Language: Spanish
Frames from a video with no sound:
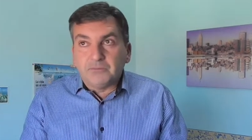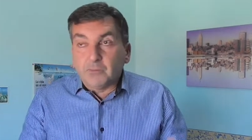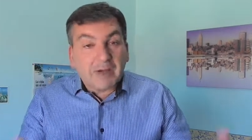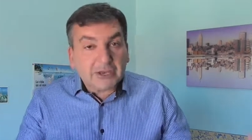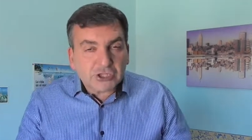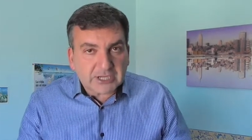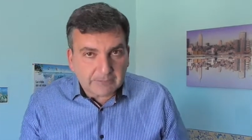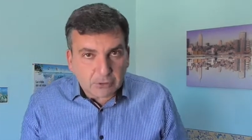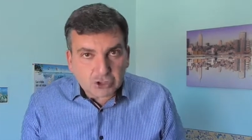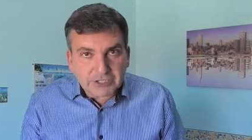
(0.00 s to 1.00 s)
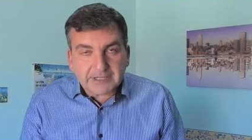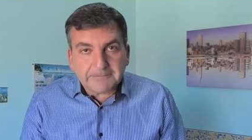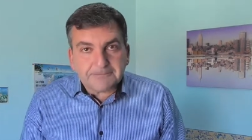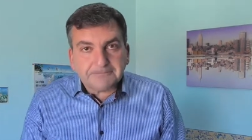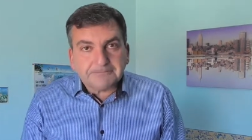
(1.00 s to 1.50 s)
varios ejemplos
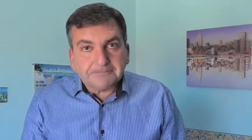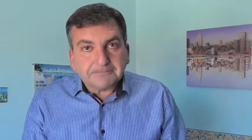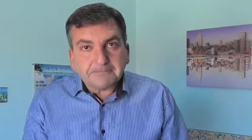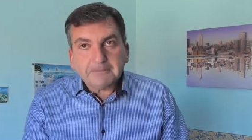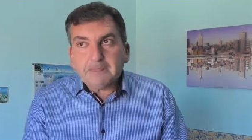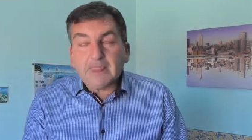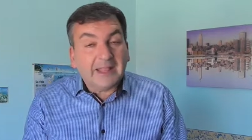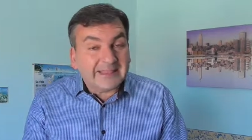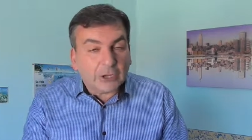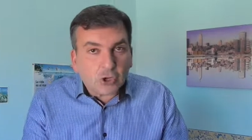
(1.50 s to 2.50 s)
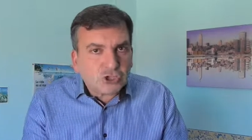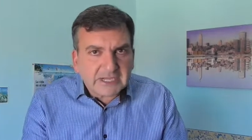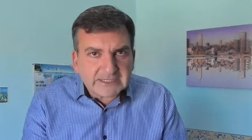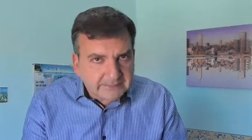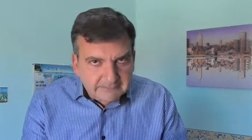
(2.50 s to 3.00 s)
de,
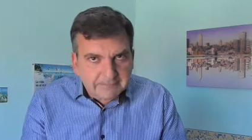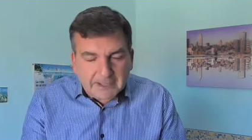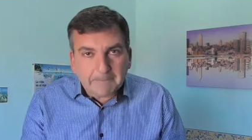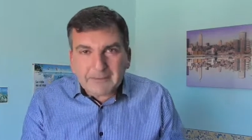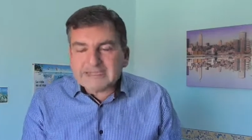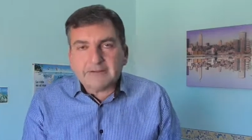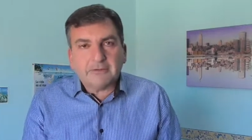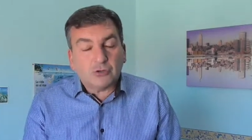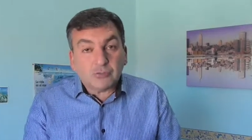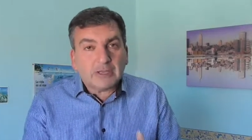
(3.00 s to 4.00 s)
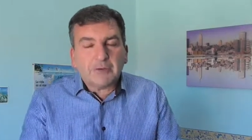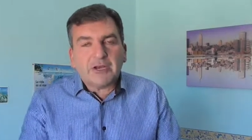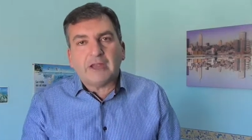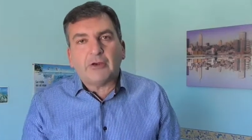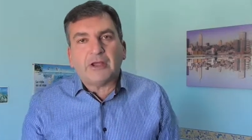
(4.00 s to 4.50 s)
cosas. os voy a
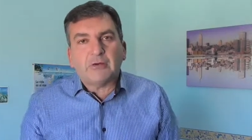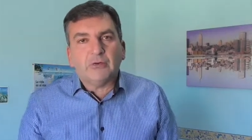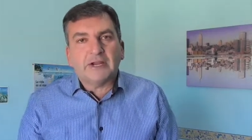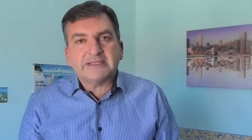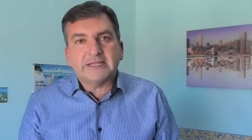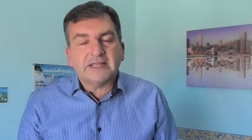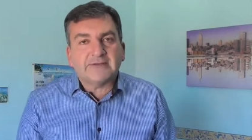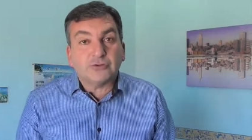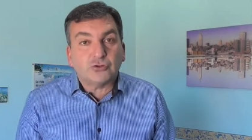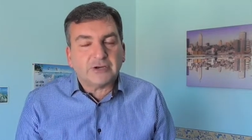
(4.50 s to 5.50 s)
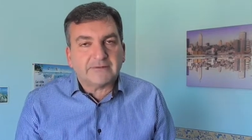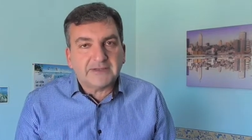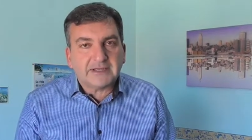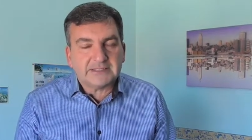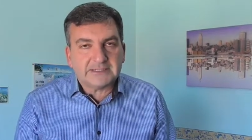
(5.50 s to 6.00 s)
poner ahora una serie de
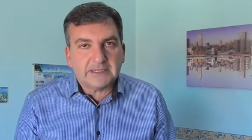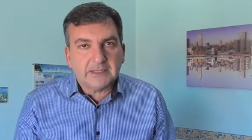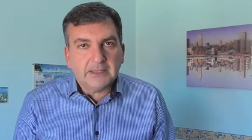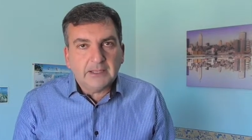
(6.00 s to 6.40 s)
fotografías